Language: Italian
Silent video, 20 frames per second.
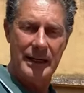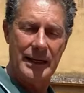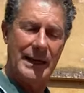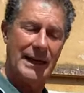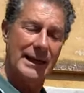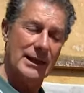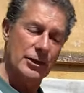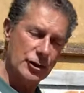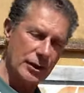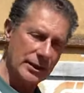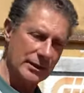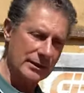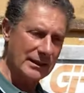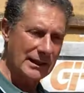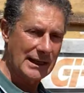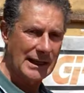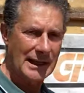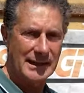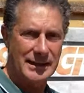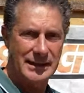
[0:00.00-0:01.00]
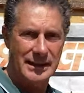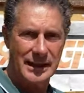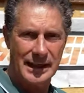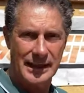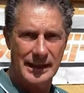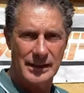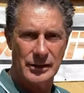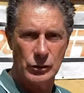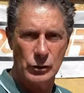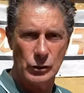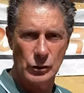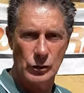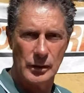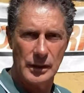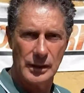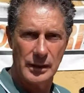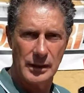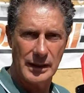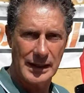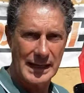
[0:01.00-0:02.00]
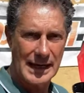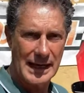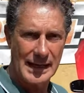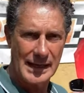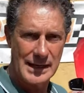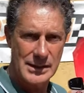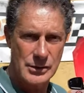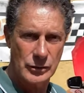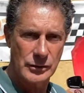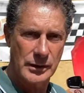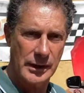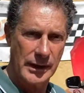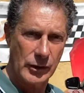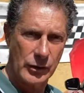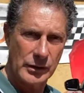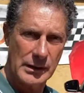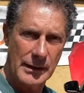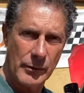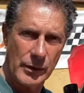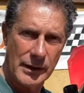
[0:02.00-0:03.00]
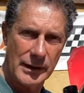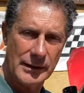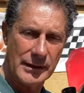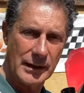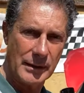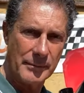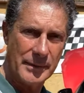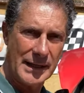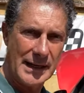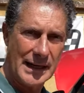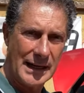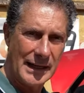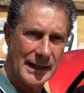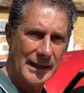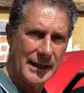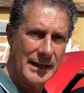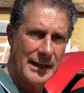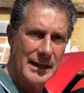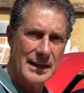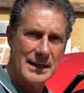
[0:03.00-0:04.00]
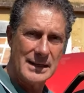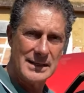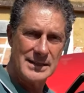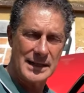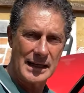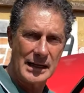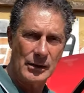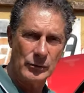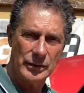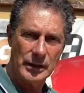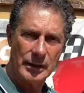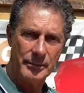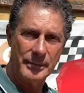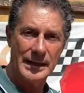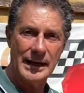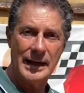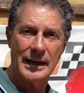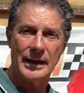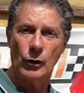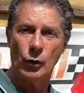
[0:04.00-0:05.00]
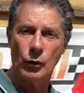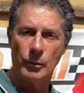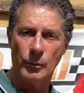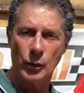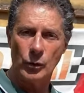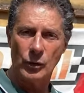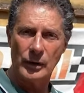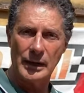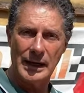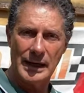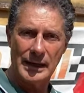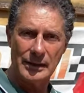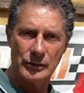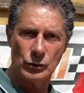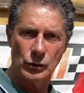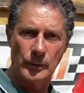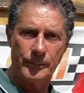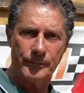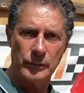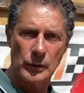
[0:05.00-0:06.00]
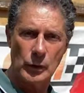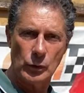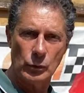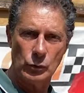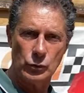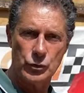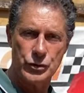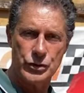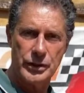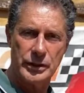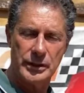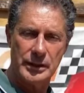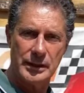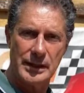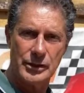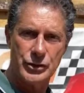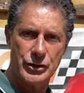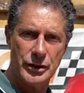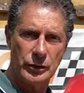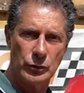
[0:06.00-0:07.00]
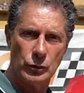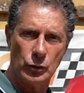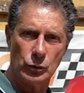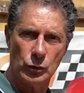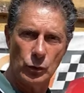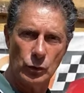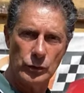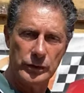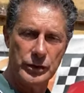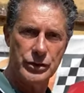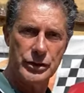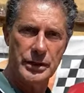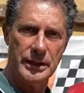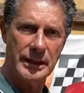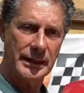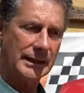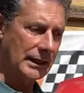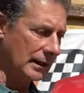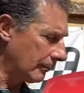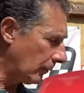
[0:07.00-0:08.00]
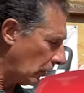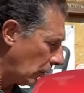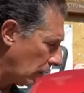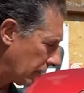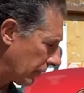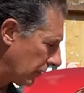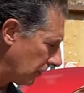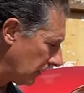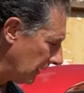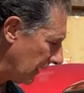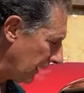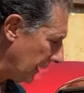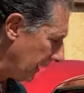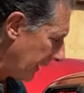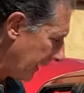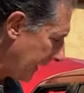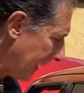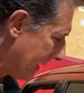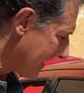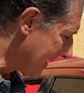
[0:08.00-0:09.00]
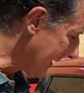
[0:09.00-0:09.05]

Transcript: e, e, centrale diretto eh, Ragazzon, ricordiamo che il terminale sarà un terminale omologato con uscite da 112 in carbonio che